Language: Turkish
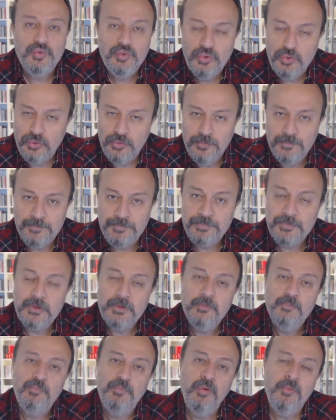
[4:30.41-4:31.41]
Dün
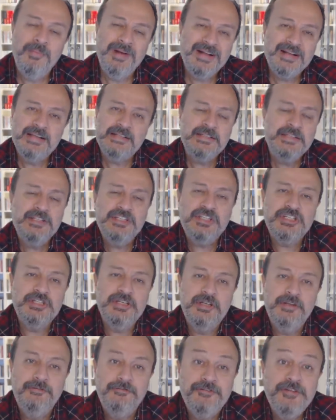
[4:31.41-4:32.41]
bu magazin
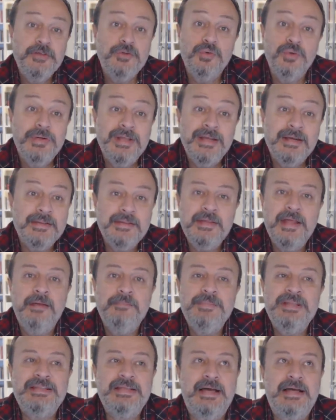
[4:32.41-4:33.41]
işinin
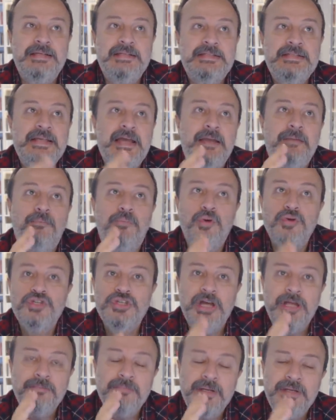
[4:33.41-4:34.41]
figürlerinden bir tanesi yani
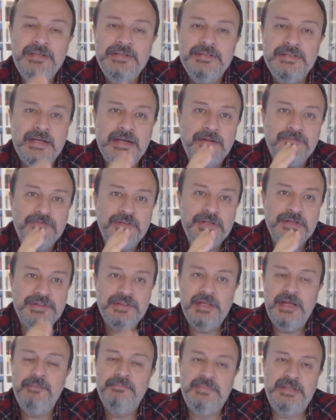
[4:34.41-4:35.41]
boşanmanın
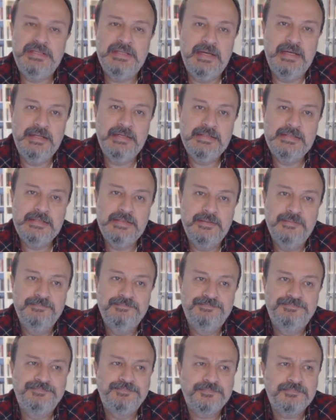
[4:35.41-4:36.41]
taraflarından bir tanesi.
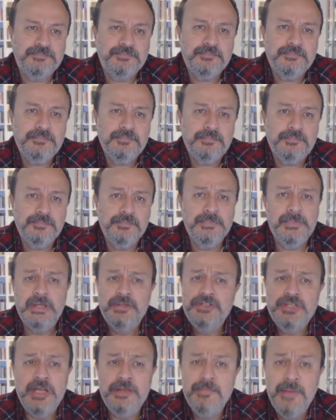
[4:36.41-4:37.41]

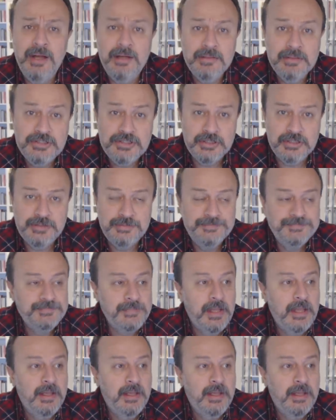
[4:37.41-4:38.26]
Şeyma Alıcalı.